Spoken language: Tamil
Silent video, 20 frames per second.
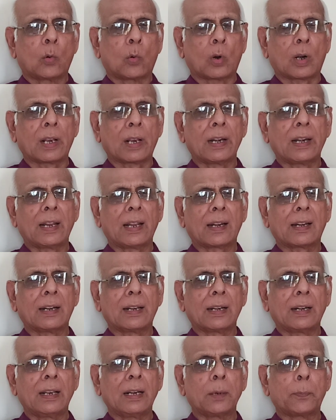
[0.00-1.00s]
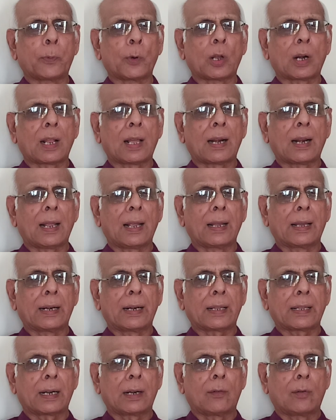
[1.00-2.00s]
உடனே கிடுகிடுன்னு போகிறாரு அங்கே
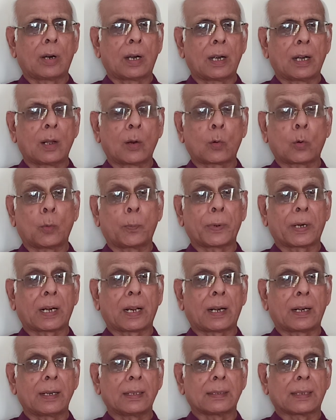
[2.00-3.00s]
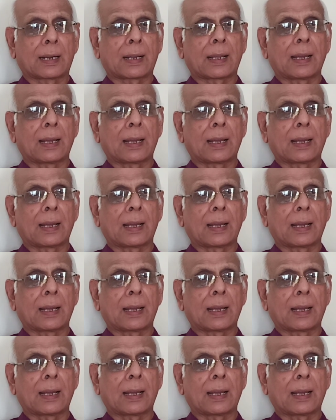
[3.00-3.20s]
இருக்கிறவாள்லாம் கூப்பிடுறாரு இந்த